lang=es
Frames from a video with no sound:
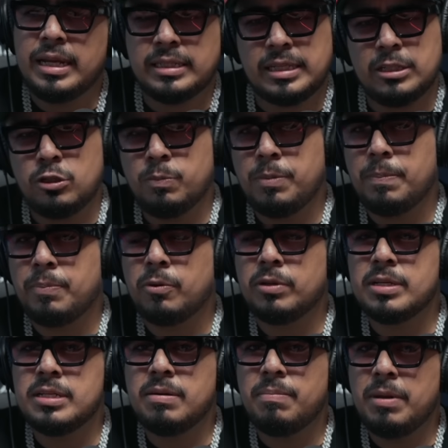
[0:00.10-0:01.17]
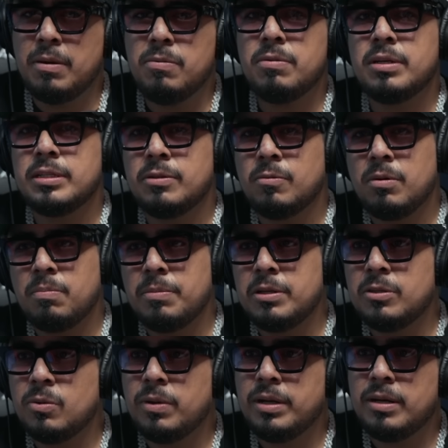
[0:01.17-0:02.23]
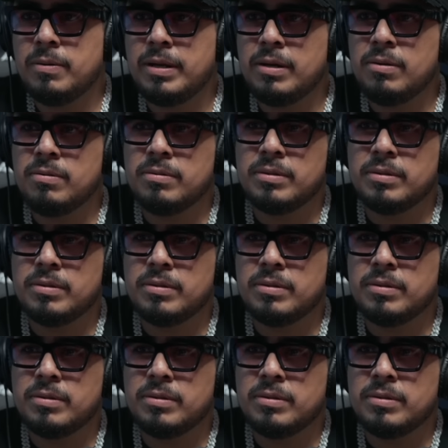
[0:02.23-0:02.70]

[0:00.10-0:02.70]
está el Chupi Podcast en vivo, que si no lo han visto, ven a verlo.